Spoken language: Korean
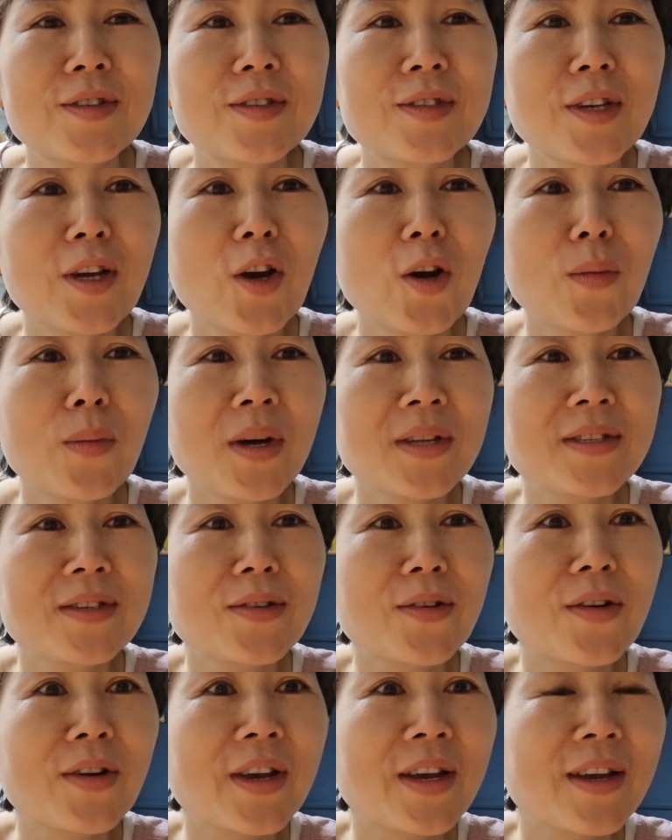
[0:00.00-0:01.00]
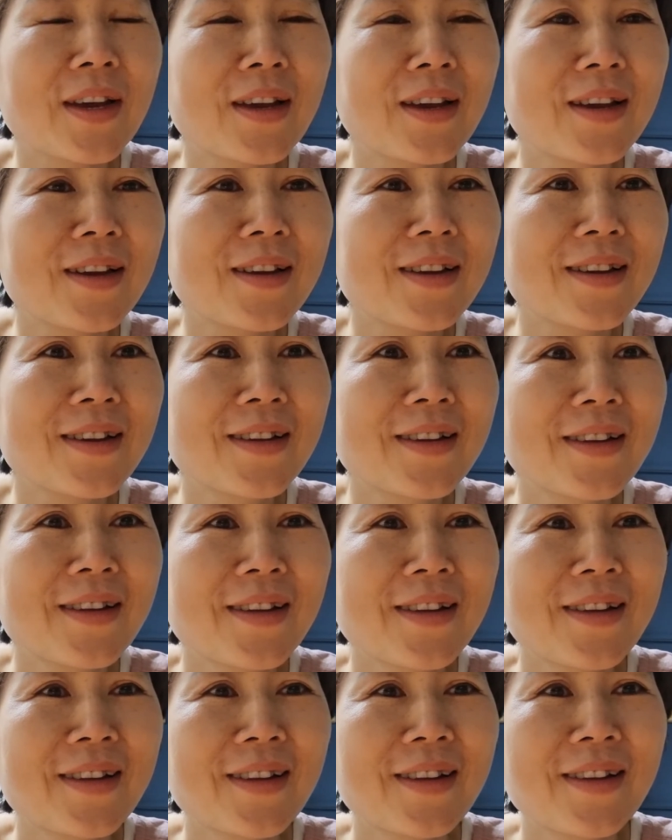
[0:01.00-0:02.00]
체험하는 거에
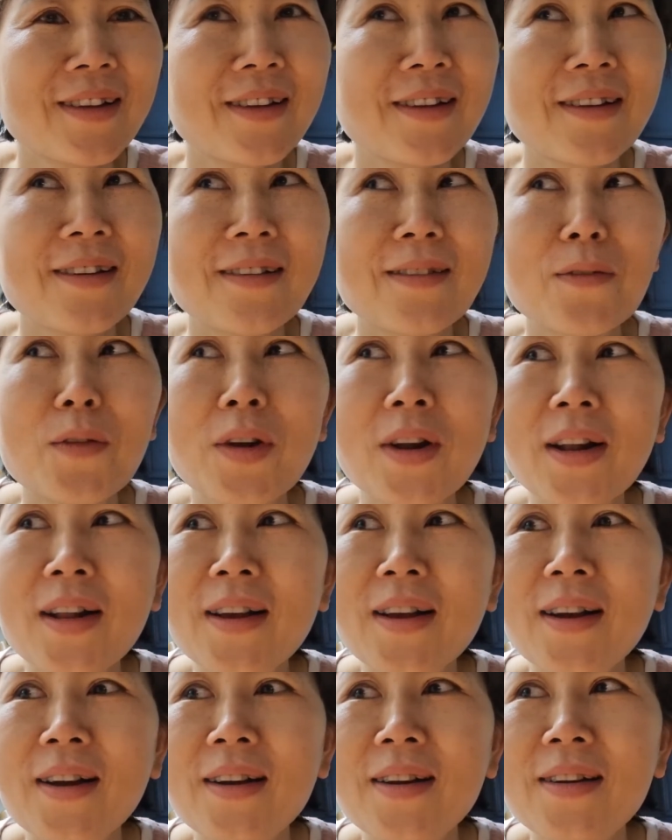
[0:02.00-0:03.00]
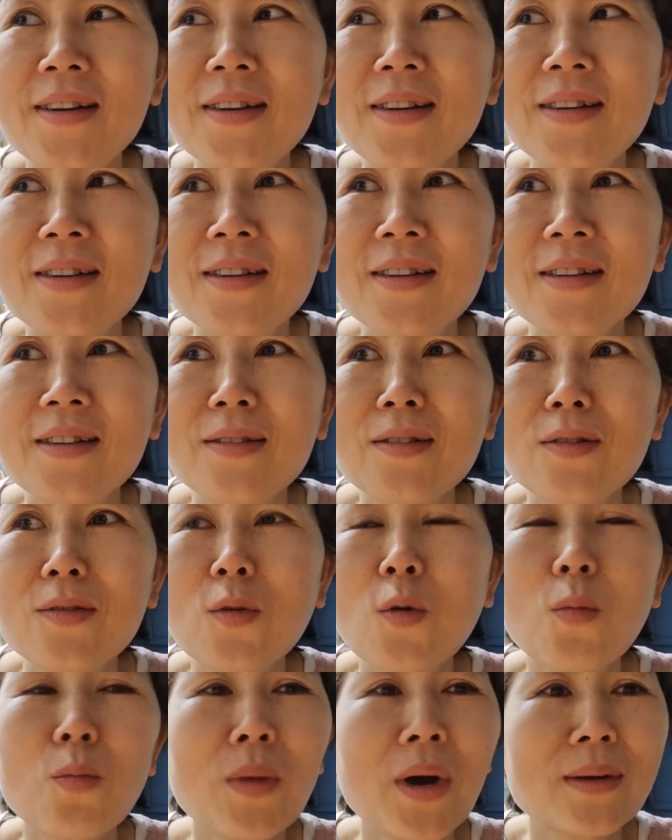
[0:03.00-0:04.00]
어, 뭐랄까
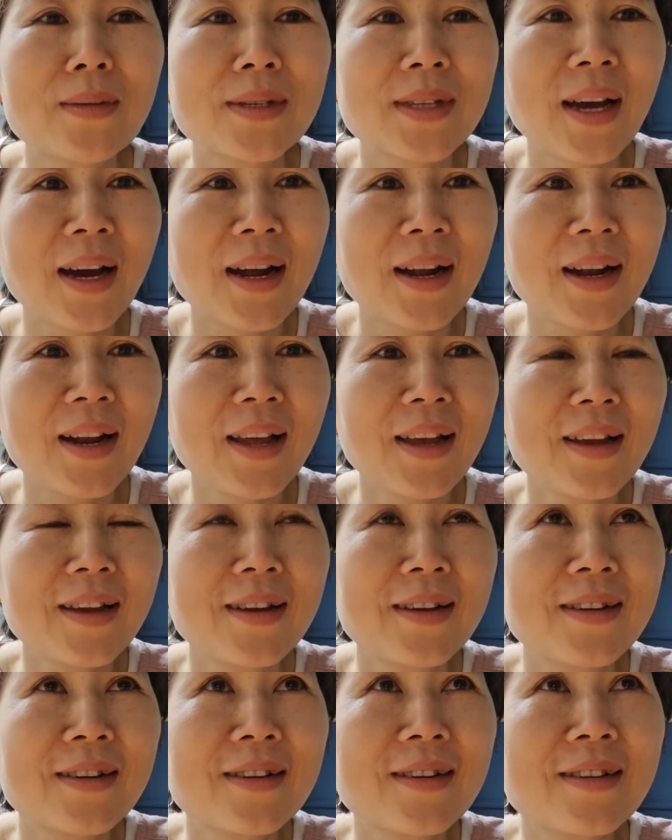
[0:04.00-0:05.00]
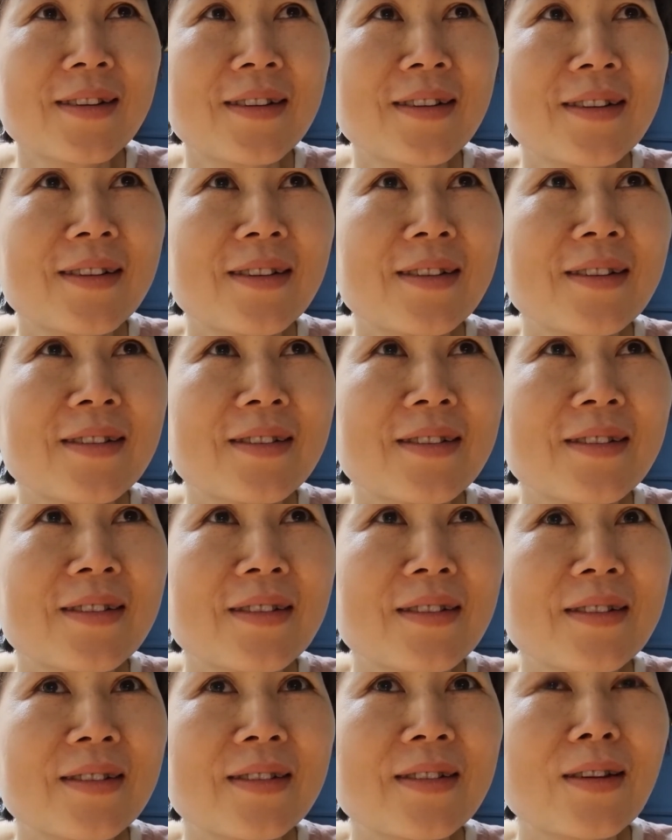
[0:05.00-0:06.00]
온 마음을 다할래?
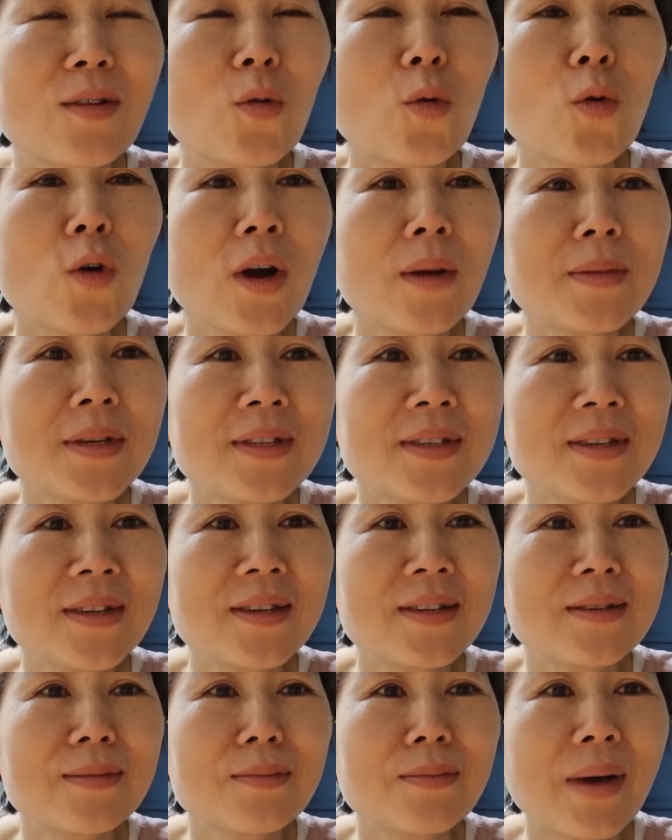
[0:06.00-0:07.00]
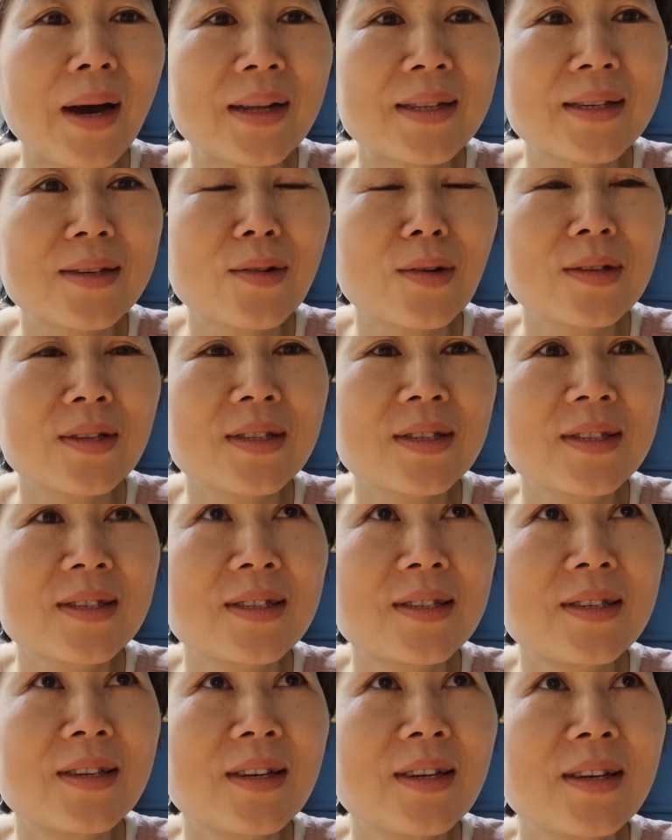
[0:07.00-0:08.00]
그냥 오감이 느끼는 많은
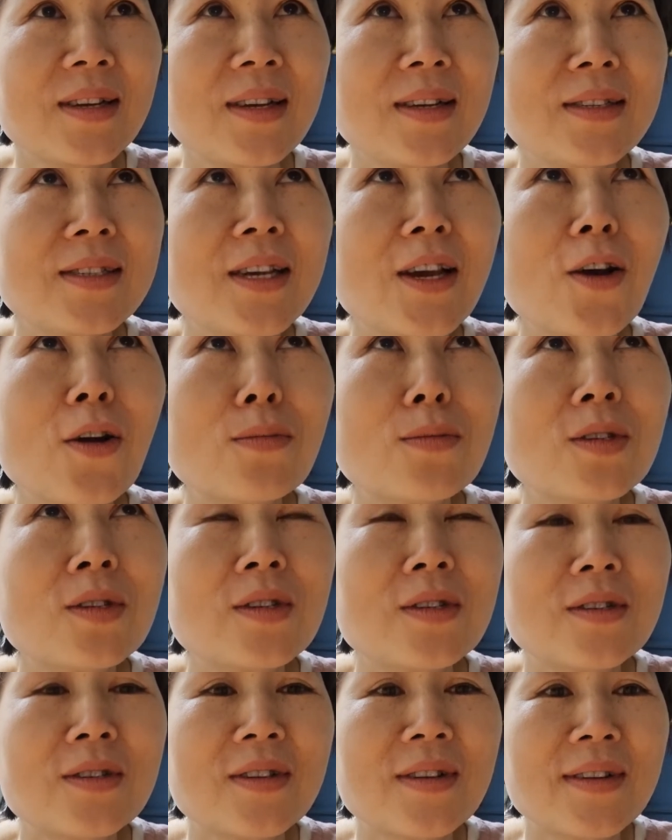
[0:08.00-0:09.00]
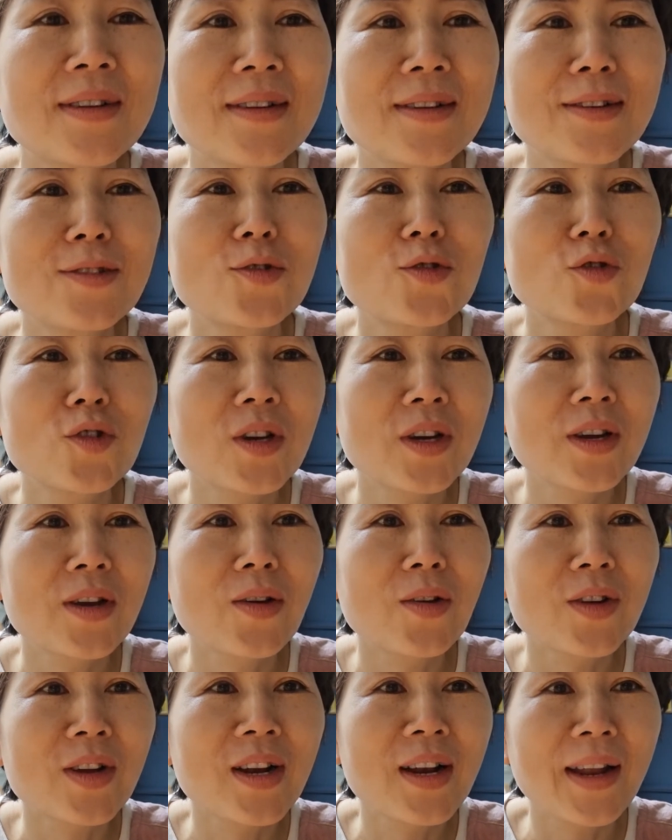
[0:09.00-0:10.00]
것들 이 체험을 중요하게
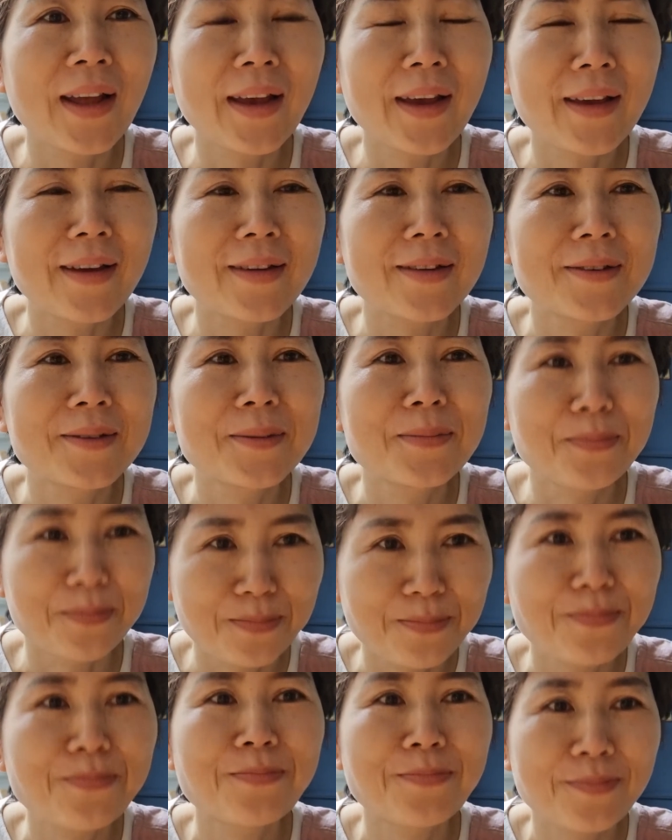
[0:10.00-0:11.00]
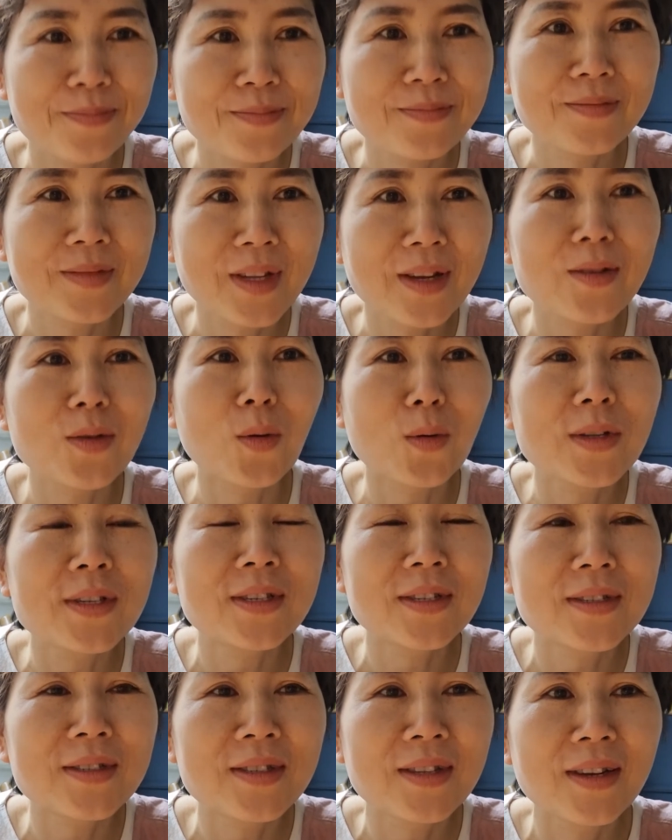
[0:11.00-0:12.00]
여길래 그래서
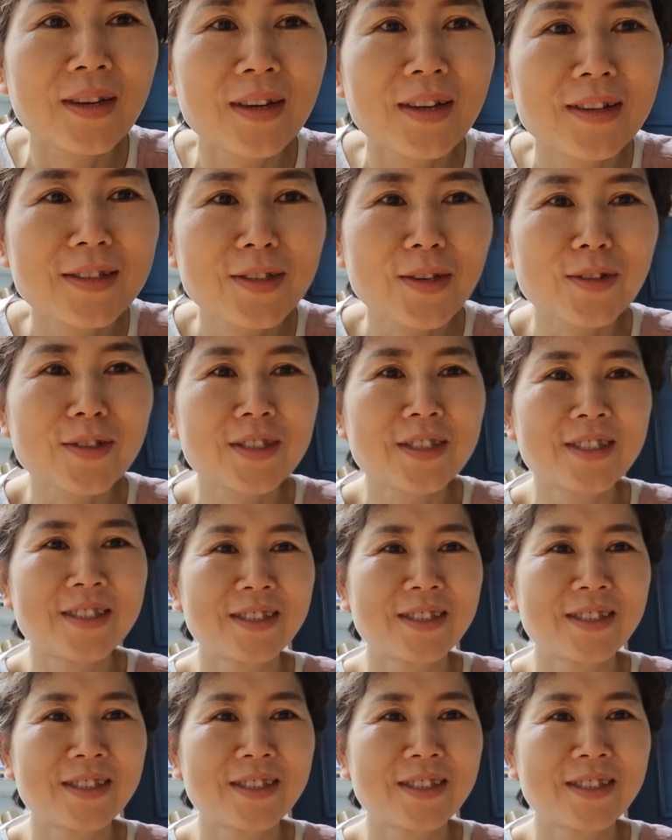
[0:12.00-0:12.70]
오늘은 저는